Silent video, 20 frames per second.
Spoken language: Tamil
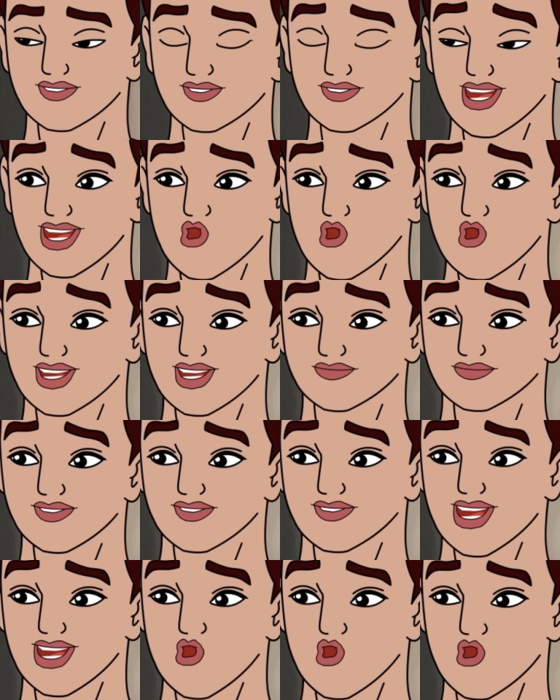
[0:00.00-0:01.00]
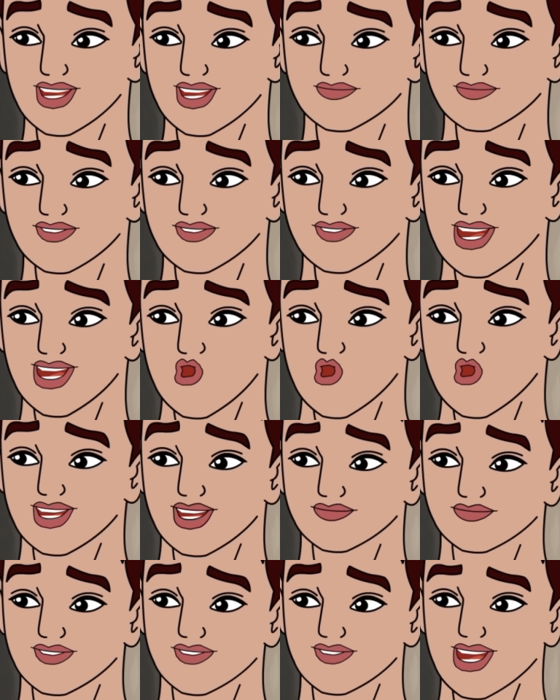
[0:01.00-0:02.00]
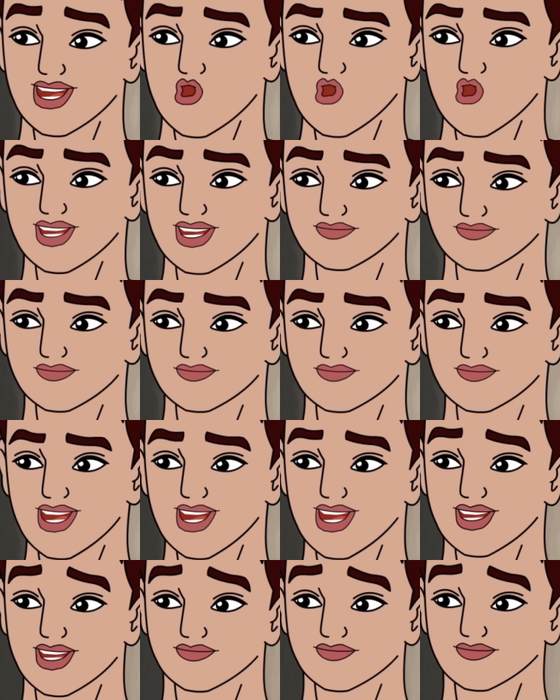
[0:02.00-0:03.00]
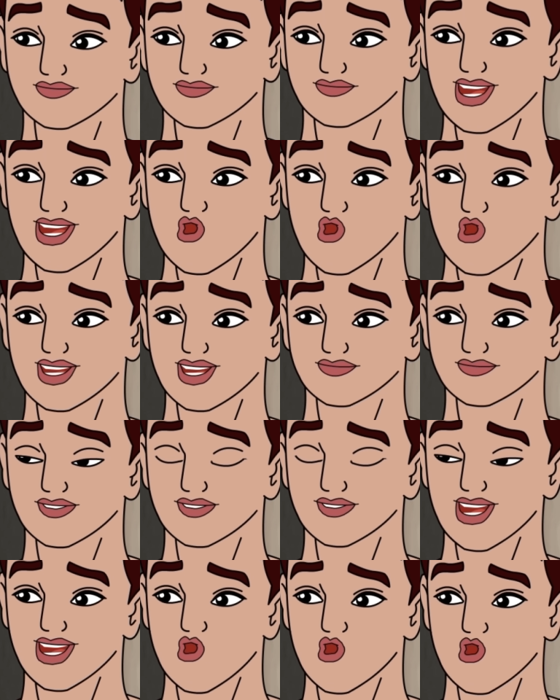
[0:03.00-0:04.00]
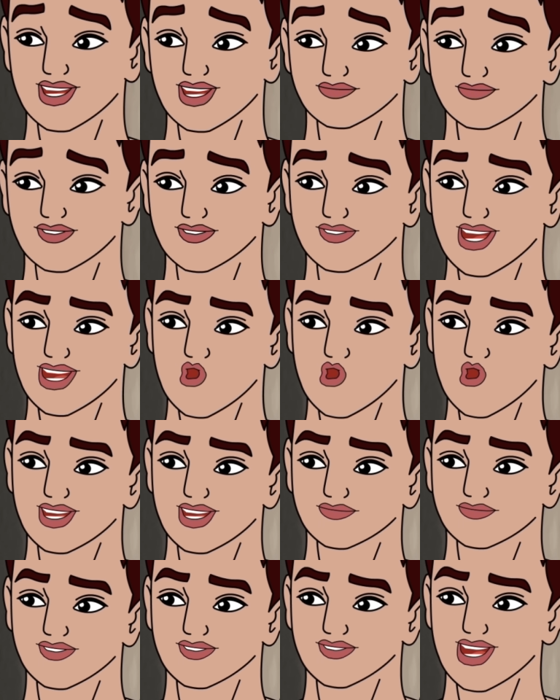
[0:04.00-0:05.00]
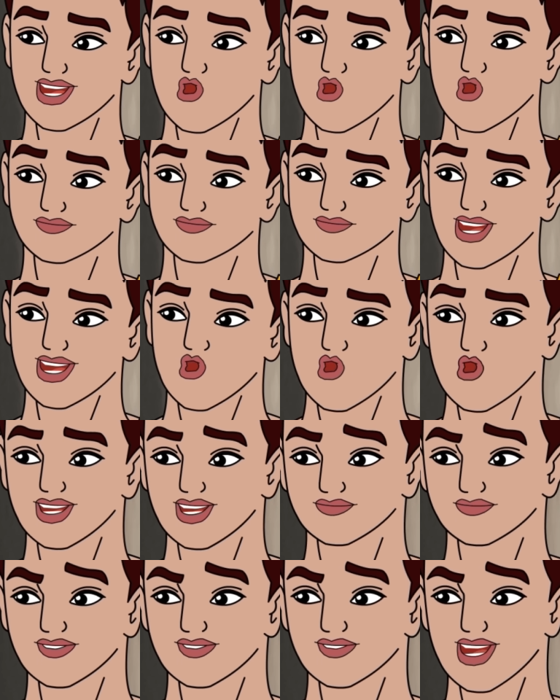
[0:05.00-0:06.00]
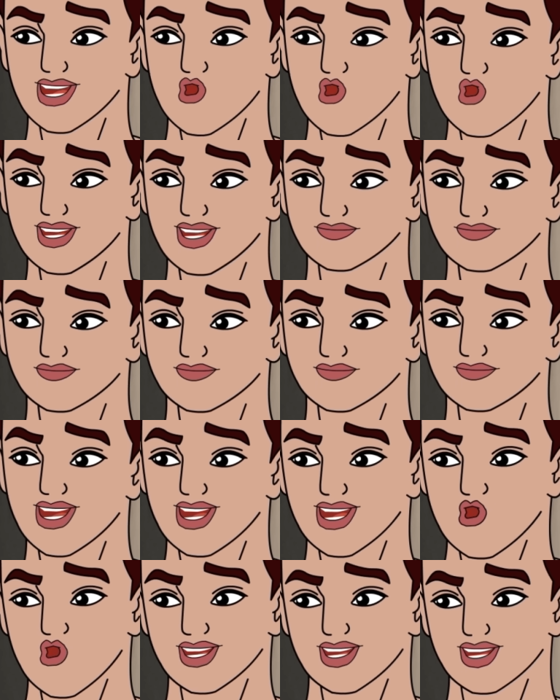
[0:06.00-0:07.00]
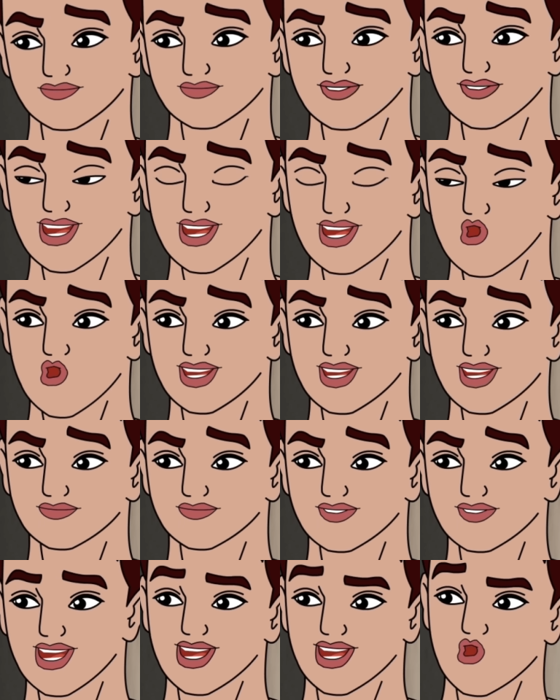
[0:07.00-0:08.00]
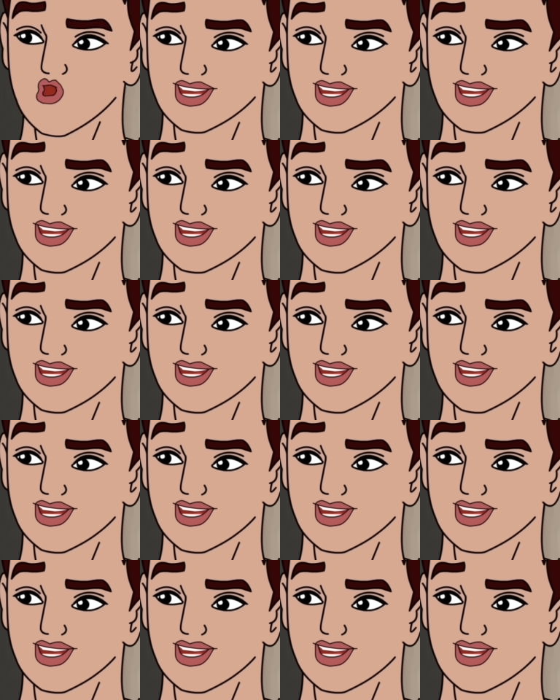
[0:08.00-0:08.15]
தினமும் புது வகை சமையல்னா நாங்க என்னதாங்க சமைக்கிறது சரி இன்னைக்கு நாட்டுக்கோழியை புது வகையாக சமைச்சு தரேன் அதை நீங்கள் சாப்பிட்டீங்கன்னா தினமும் அதையே சமைச்சு